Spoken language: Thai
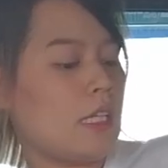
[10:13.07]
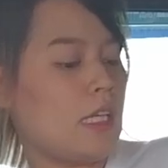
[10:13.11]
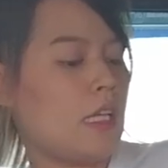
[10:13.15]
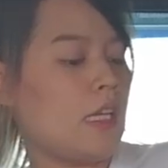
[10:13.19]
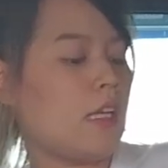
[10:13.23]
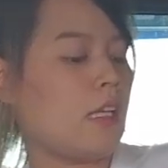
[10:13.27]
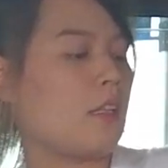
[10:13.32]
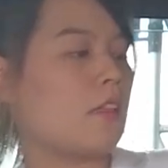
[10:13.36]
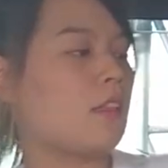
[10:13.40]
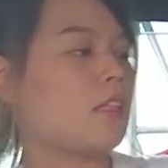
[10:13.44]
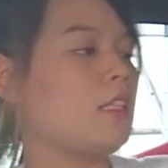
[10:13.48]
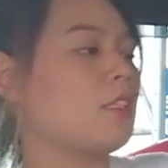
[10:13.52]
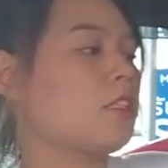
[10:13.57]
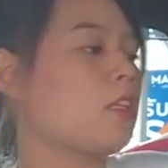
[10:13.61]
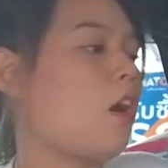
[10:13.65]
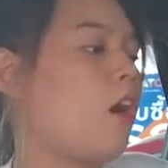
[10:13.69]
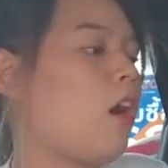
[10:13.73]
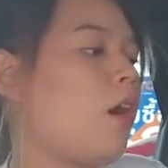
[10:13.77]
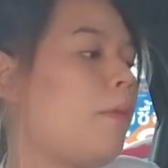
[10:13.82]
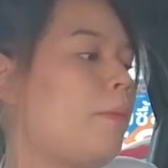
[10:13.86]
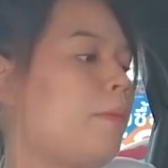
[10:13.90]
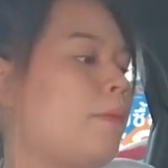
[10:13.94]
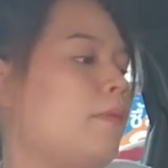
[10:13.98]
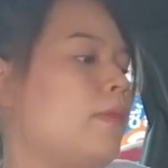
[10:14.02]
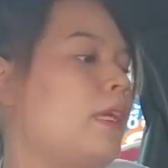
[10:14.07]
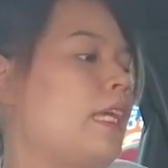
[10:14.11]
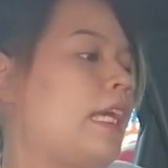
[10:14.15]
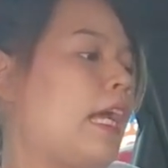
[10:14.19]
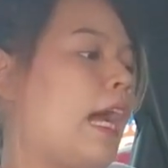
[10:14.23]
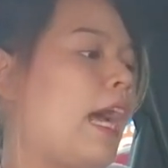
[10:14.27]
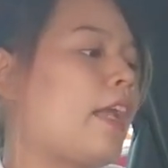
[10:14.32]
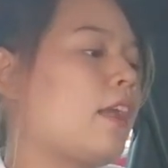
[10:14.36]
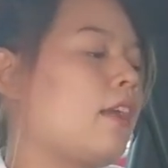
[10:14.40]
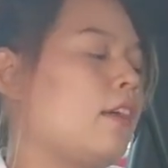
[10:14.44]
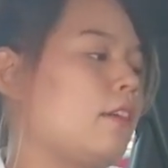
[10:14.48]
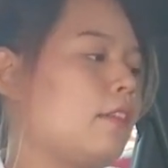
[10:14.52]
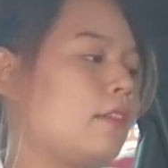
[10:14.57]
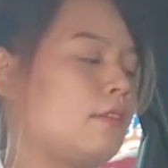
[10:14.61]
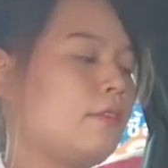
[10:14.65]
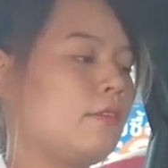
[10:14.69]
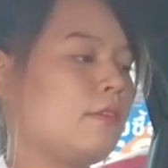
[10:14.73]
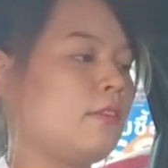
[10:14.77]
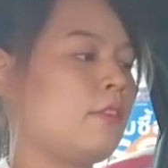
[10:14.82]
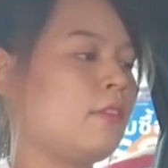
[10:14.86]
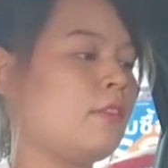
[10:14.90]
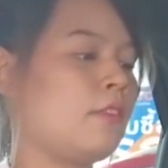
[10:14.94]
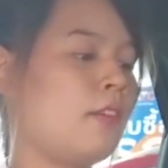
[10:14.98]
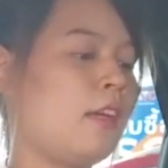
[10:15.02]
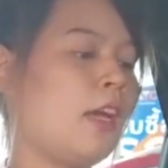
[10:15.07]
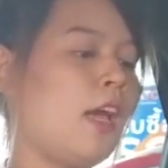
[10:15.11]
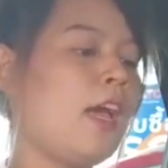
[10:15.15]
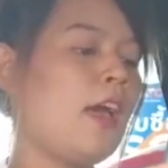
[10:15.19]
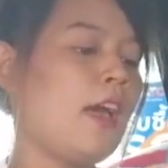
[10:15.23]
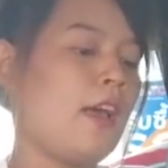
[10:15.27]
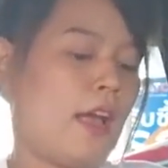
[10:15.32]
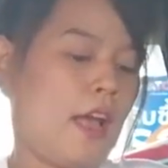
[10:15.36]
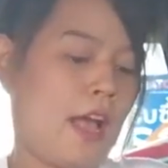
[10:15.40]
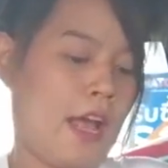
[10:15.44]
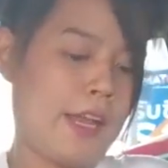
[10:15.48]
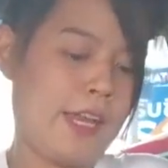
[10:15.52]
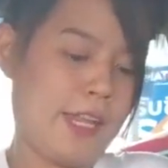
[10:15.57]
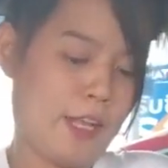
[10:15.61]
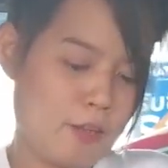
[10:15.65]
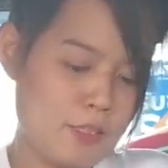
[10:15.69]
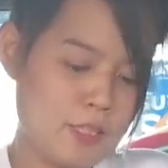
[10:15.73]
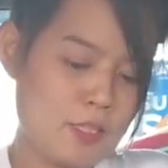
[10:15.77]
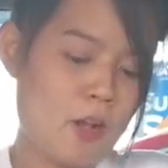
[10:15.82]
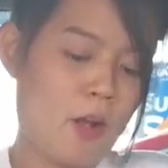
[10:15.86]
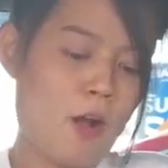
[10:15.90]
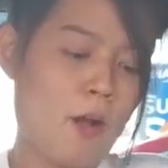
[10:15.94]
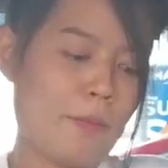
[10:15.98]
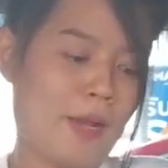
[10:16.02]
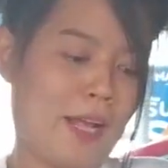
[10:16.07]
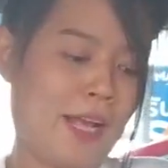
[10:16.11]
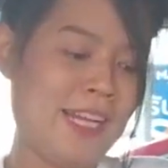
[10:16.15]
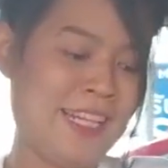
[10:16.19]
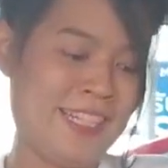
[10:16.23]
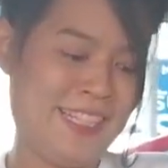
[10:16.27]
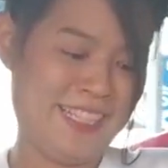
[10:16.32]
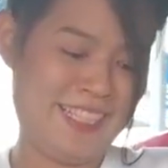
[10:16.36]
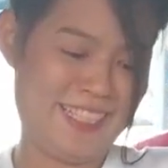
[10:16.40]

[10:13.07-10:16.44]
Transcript: นี่ที่ชอบอีกอันนึง อันนี้ก็ชอบนะ